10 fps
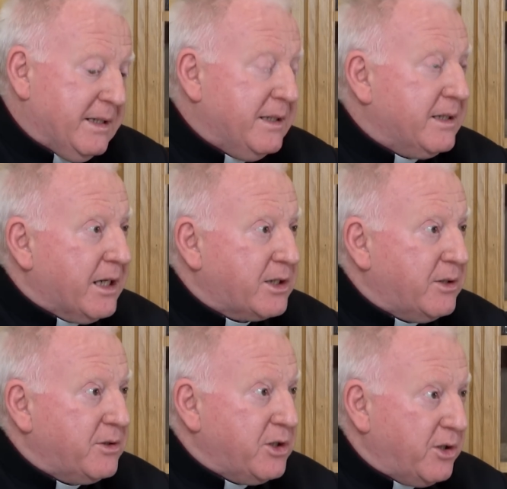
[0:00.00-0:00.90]
i
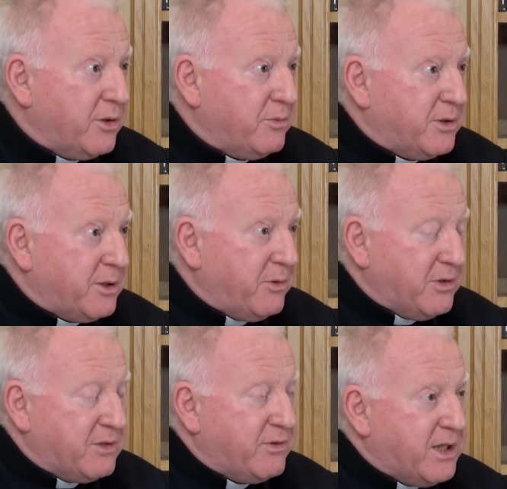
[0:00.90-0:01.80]
także odniesiono, można
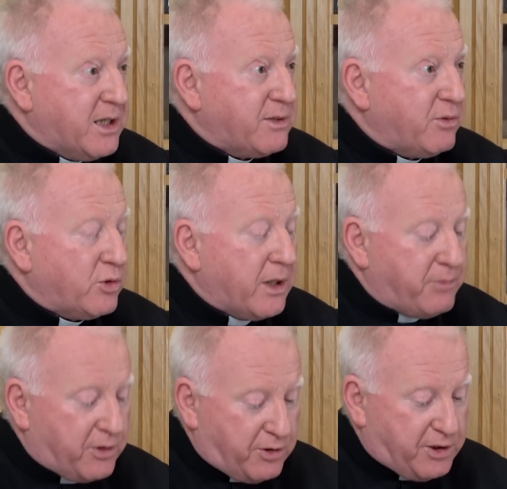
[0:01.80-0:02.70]
powiedzieć, zwycięstwo tutaj
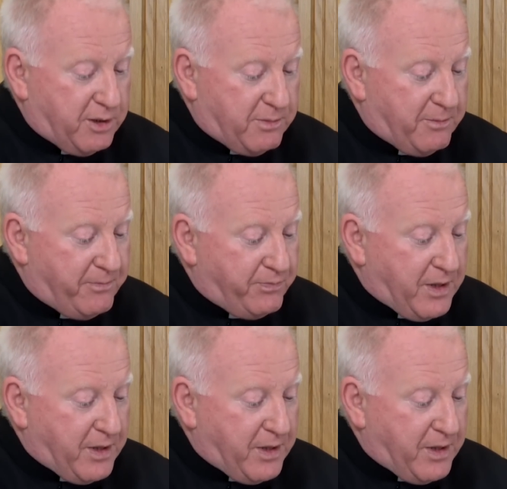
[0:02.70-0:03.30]
pod Chocimem.